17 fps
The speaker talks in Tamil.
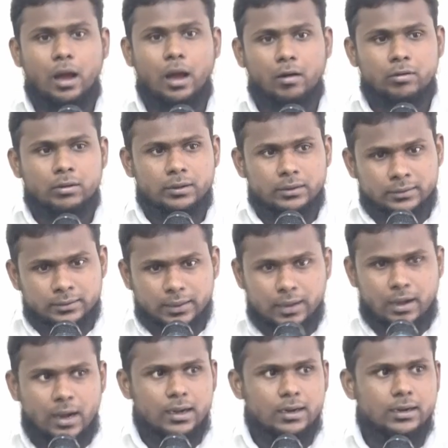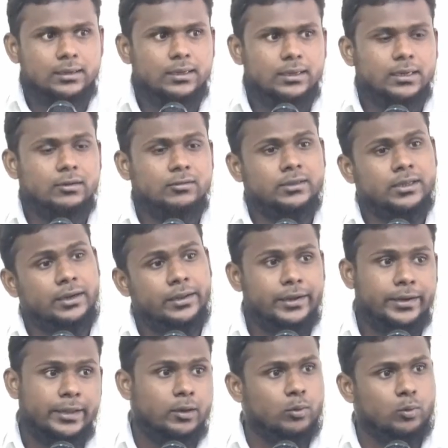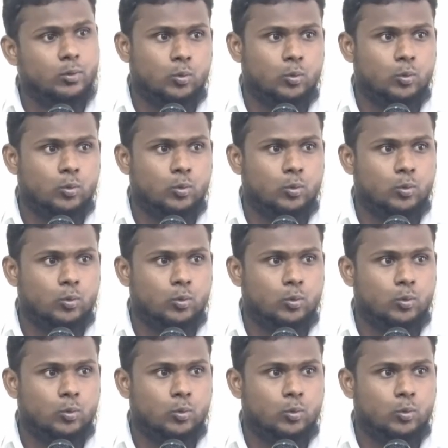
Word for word: அவர் இந்த காலகட்டங்களில் வந்து நிறைய